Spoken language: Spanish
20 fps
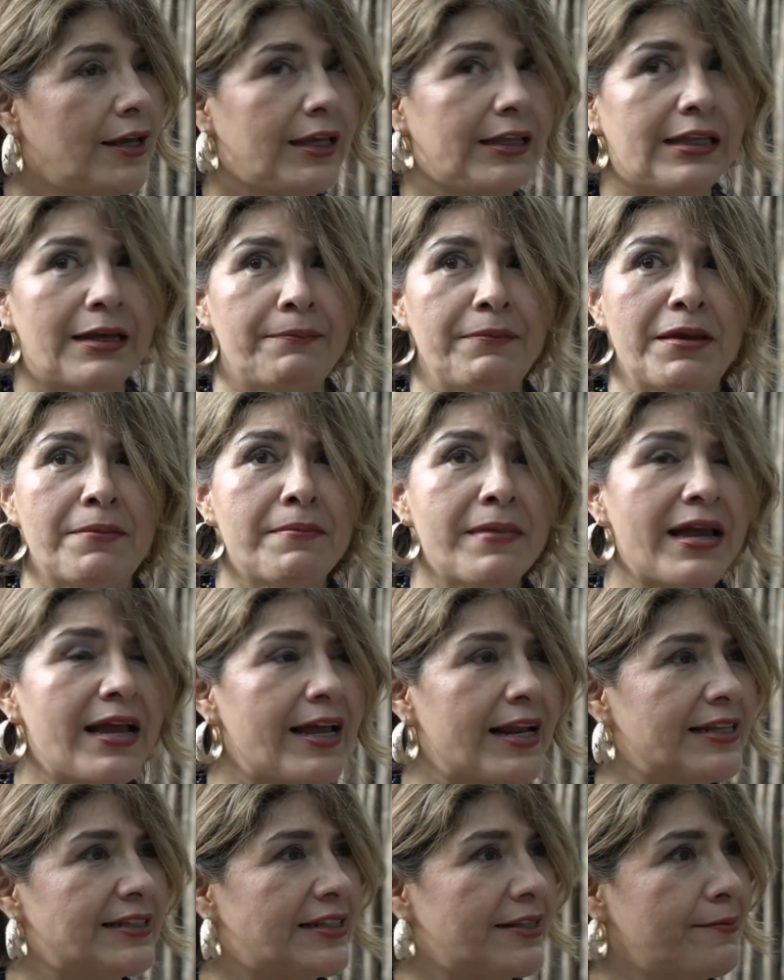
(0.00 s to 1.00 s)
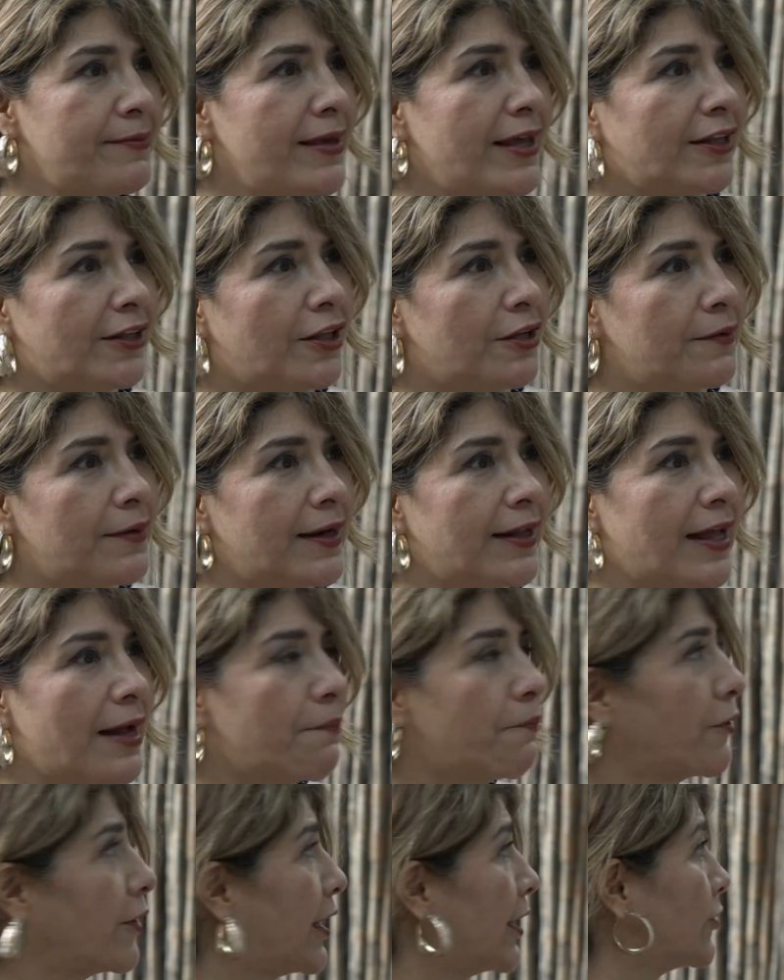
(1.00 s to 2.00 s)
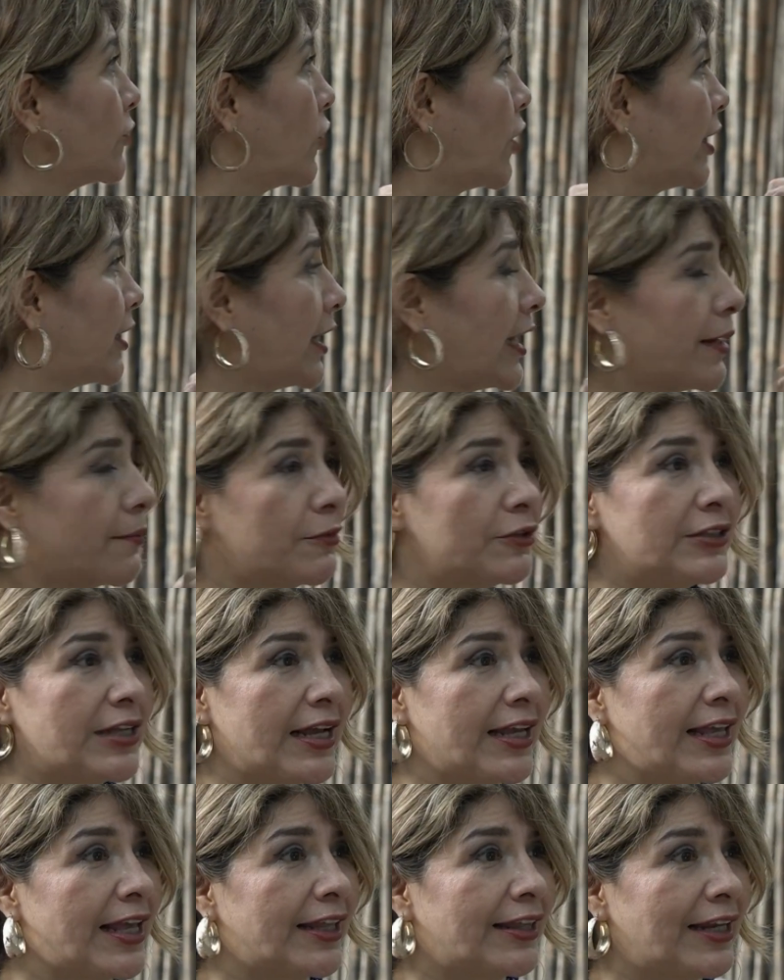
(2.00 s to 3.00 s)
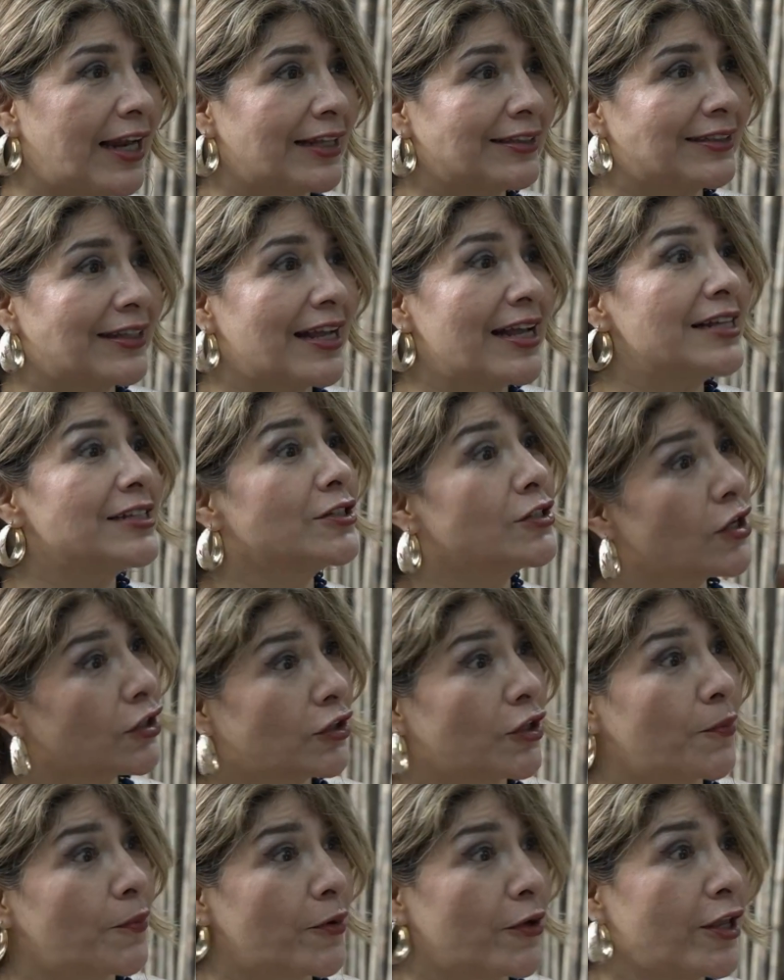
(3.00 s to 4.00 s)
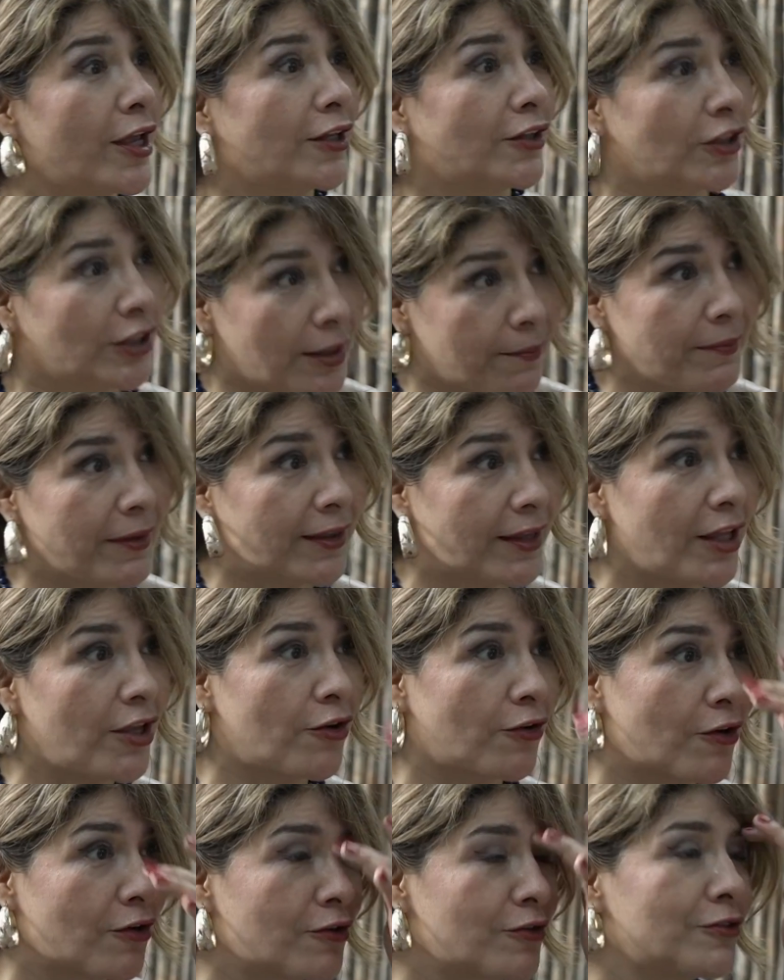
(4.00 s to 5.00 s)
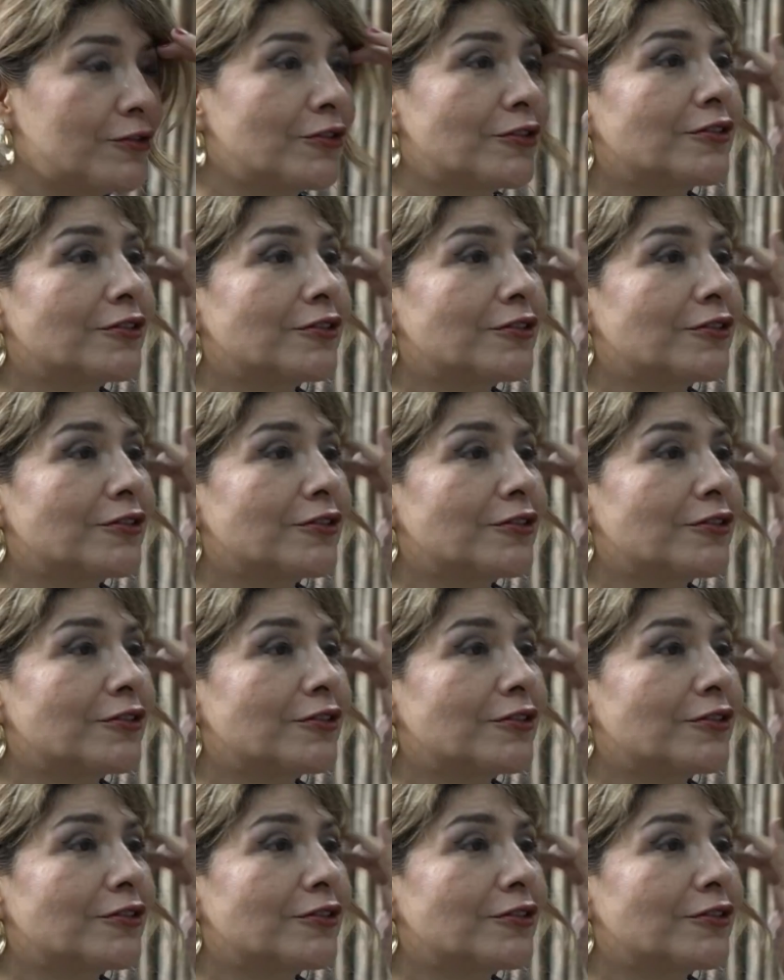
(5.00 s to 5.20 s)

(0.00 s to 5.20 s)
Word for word: Y también ven crecimiento, ¿verdad? Porque esto que tenemos aquí atrás es otro proyecto también de Yococur.